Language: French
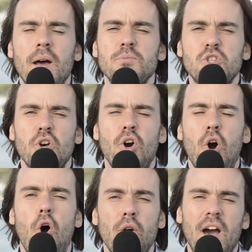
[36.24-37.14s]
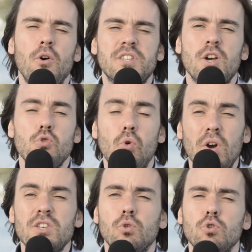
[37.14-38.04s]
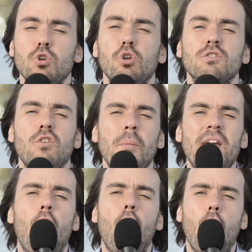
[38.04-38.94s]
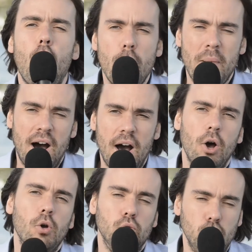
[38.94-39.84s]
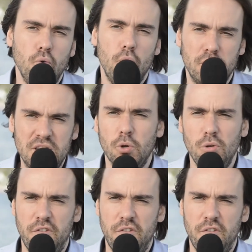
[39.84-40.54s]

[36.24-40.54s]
l'âme sœur en 45 jours au risque de se transformer en homard d'où le titre du